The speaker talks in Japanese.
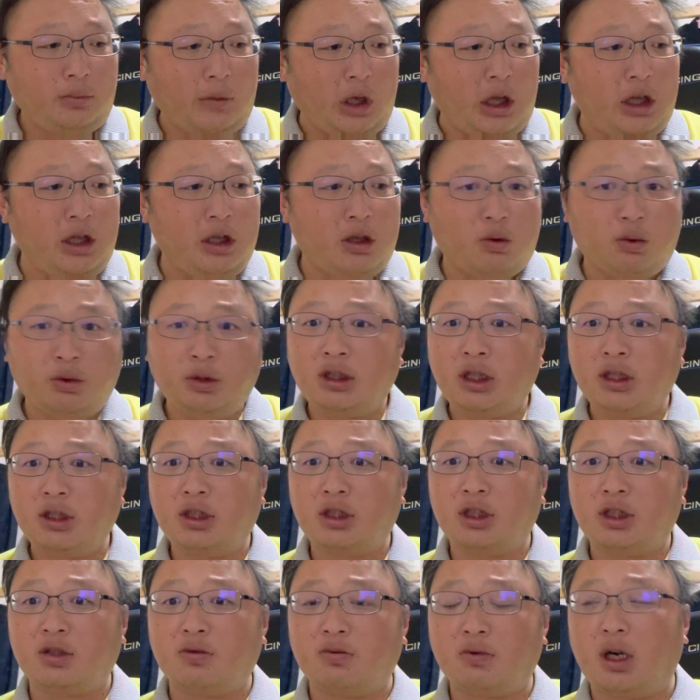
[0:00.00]
えー、おじさん
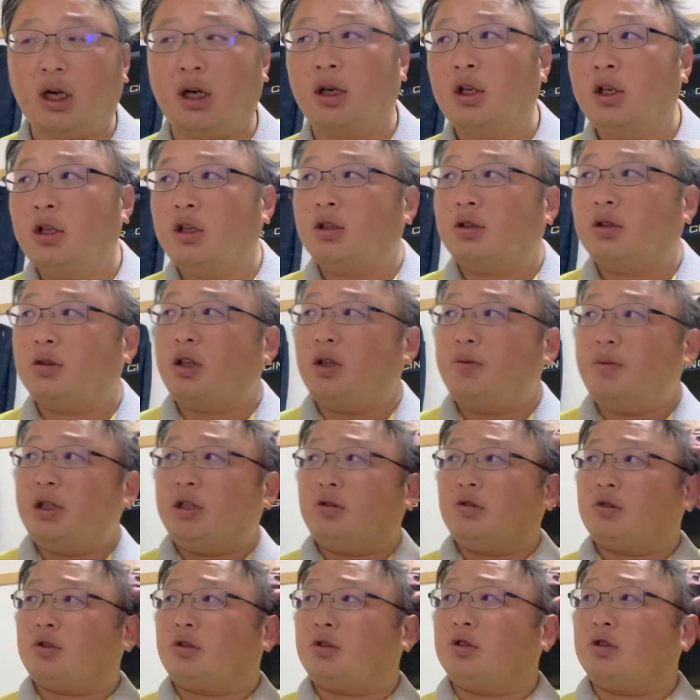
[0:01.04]
自身は、
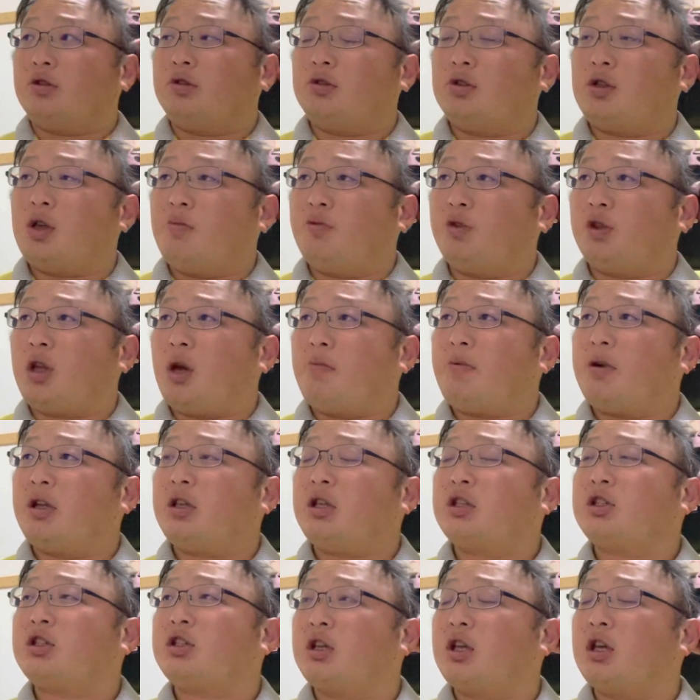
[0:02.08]
リミックス全部手放
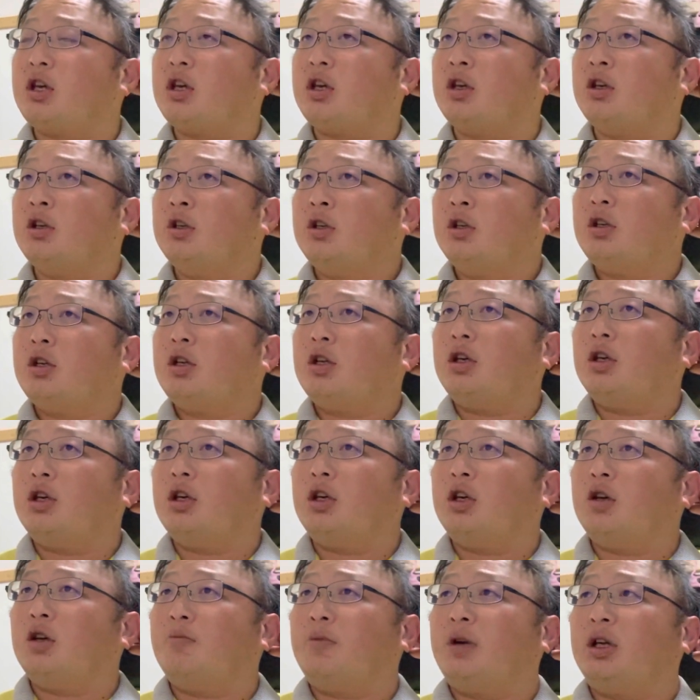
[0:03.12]
して、
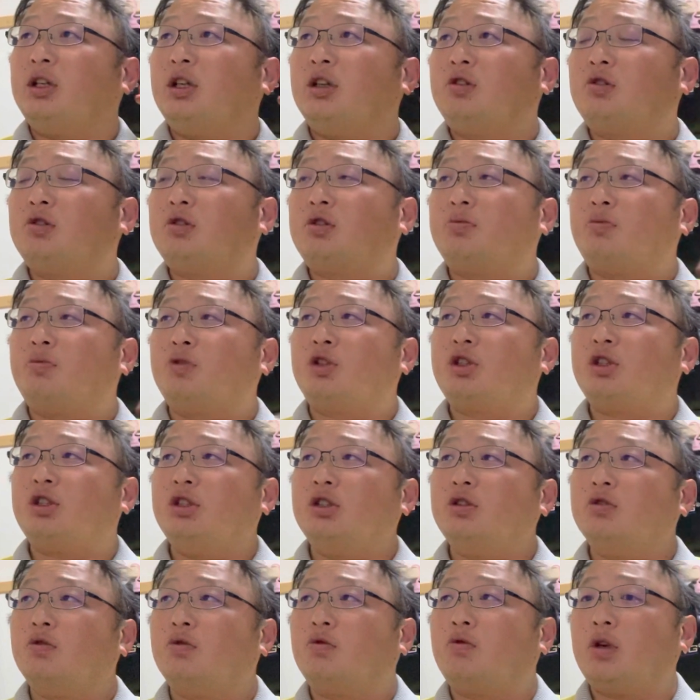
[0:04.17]
えー、マネックスも
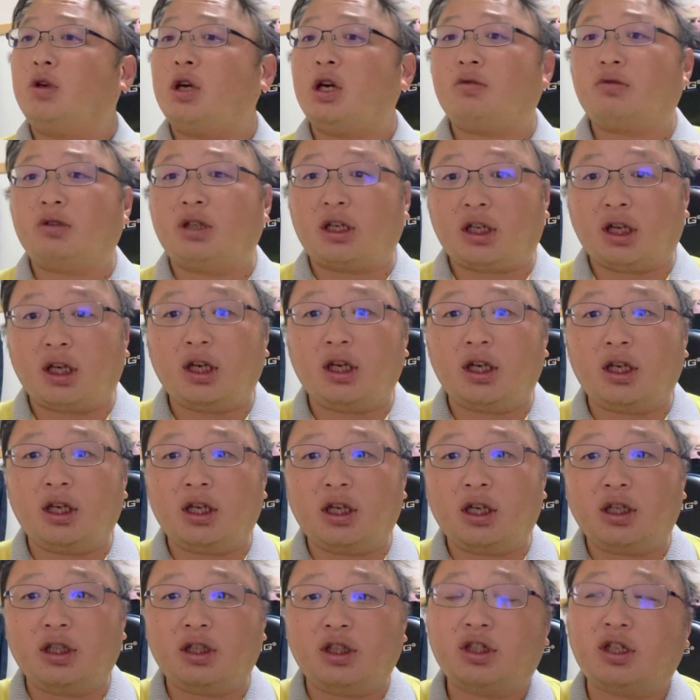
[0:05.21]
信用500だけ、
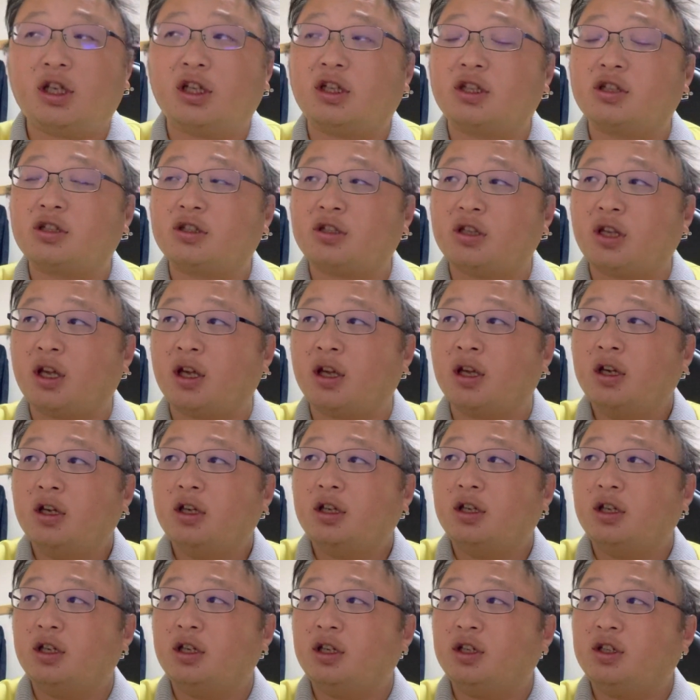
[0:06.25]
えー、にしてですね、
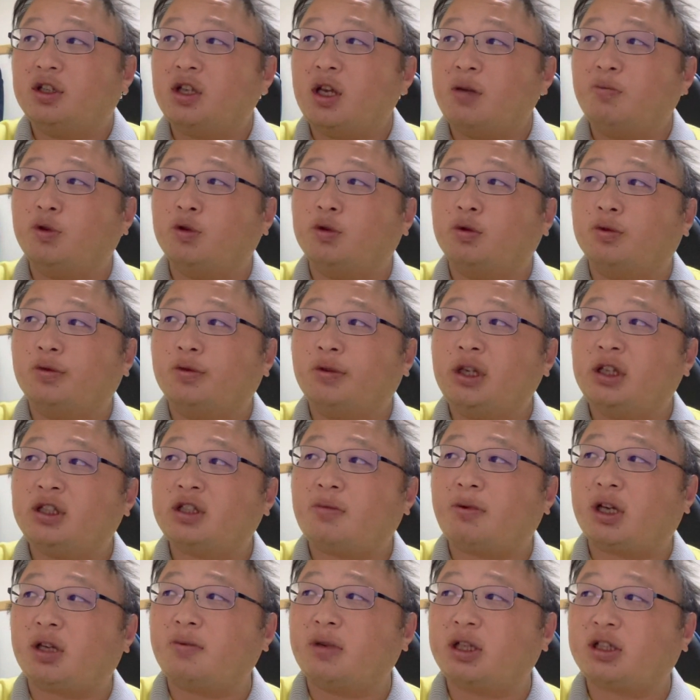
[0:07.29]
えー、全部売り
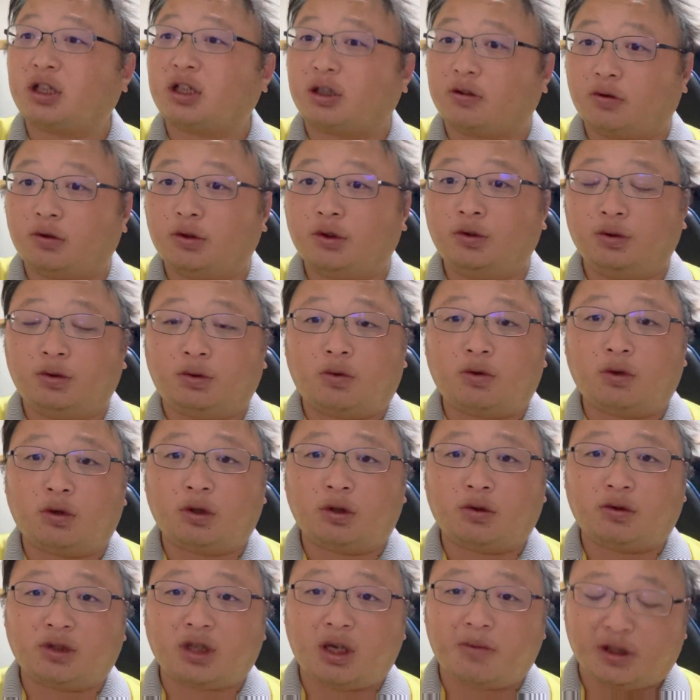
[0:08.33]
さばきましたというところ
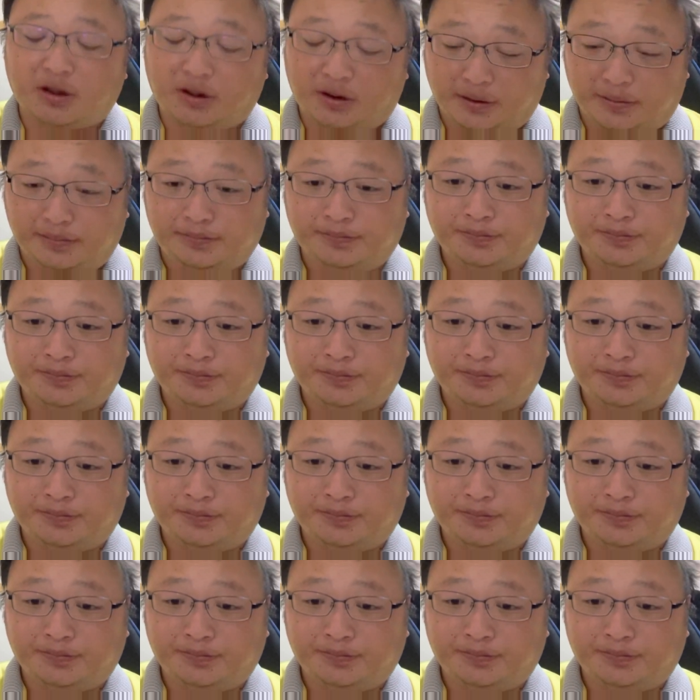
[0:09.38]
でございます。